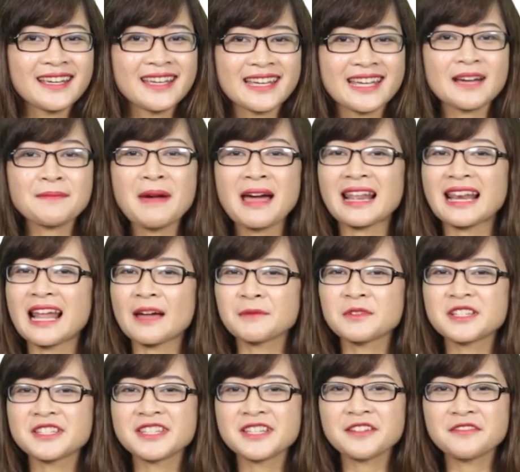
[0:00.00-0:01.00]
khi các bạn
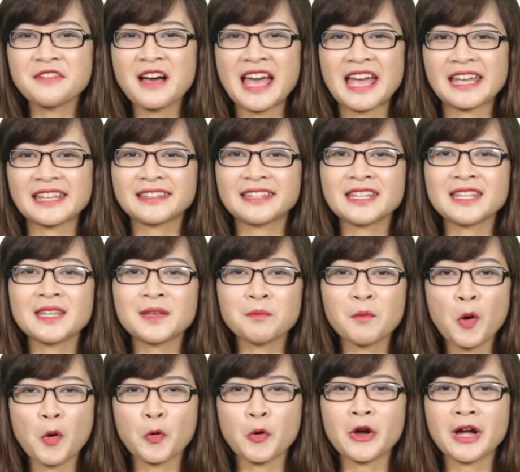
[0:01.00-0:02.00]
làm được như vậy thì
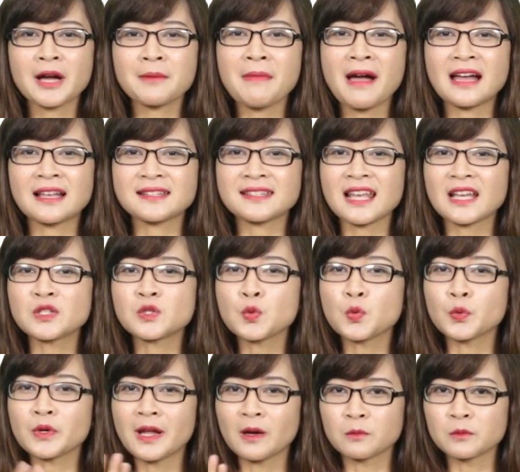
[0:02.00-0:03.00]
môi của các bạn sẽ
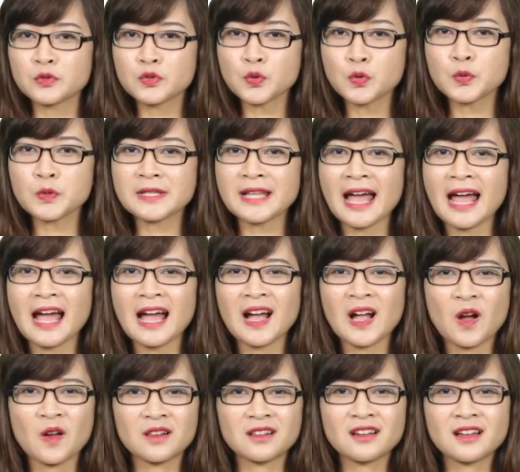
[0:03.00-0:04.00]
chủ động chu ra
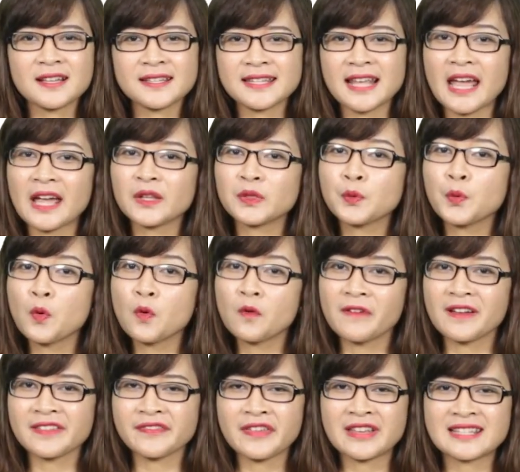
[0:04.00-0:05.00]
còn lưỡi sẽ thu
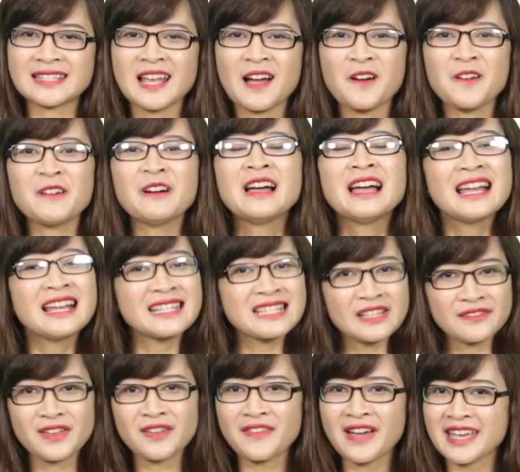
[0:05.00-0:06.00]
về phía sau.
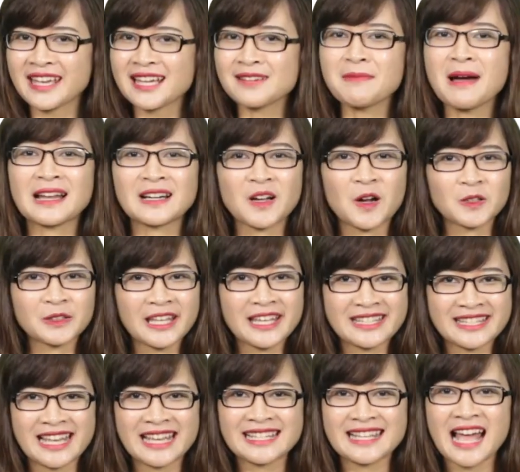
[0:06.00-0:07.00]
Chính vì vậy các bạn có
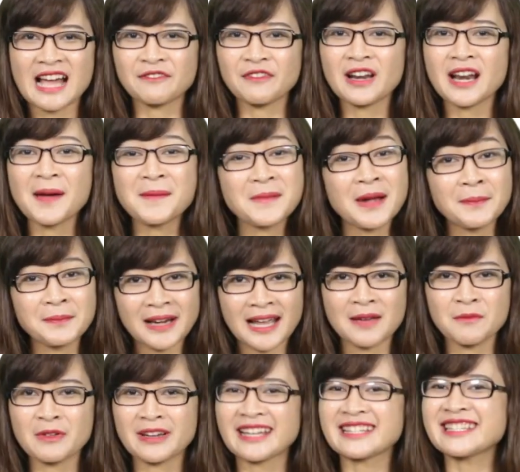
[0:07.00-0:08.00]
thể dễ dàng phát âm âm
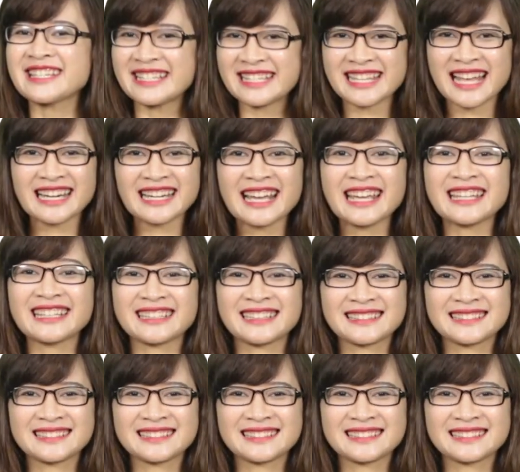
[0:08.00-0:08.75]
này một cách chính xác đấy.